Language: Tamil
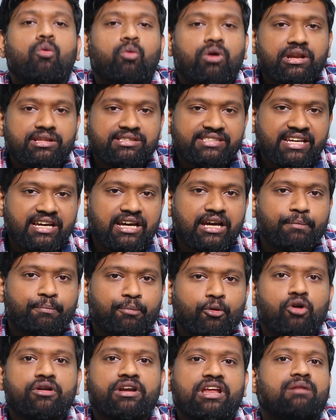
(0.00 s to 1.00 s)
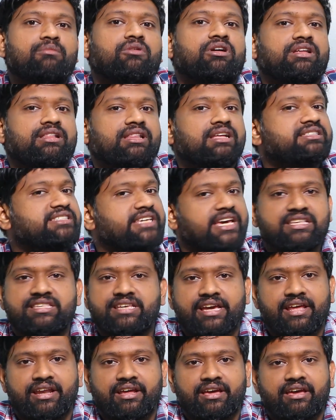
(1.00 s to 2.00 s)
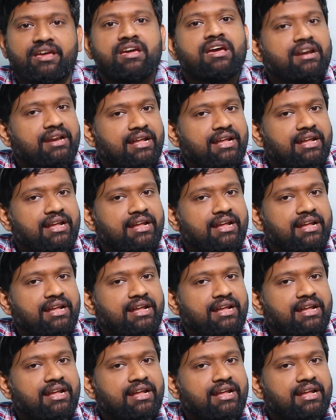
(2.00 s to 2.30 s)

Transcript: ஒரு சிங்கிள் ப்ரோட்டீன் மட்டும்தான் சேஞ்ச் ஆயிருக்கு